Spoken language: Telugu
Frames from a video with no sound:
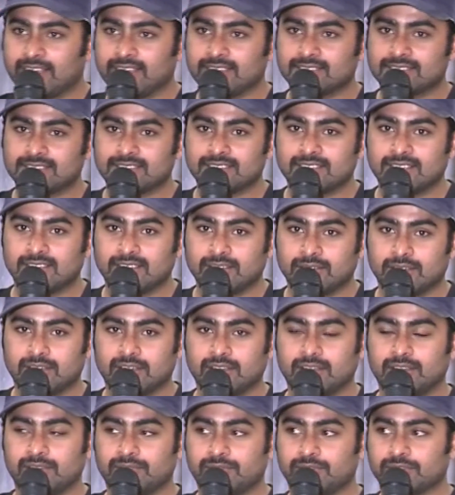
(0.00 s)
థ్యాంక్స్
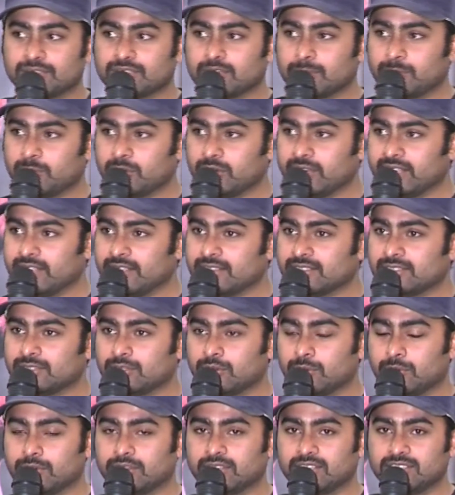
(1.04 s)
ఫర్ సపోర్టింగ్ ఎస్
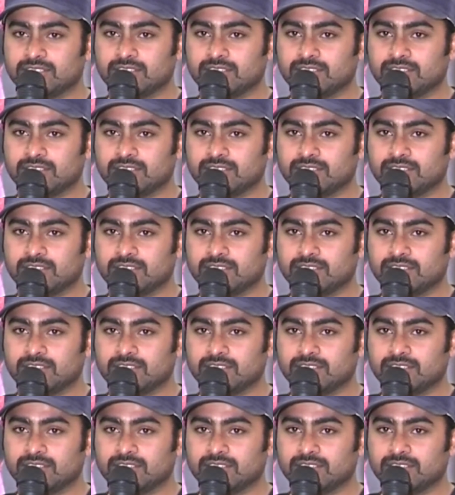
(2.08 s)
త్రూ అవుట్ ద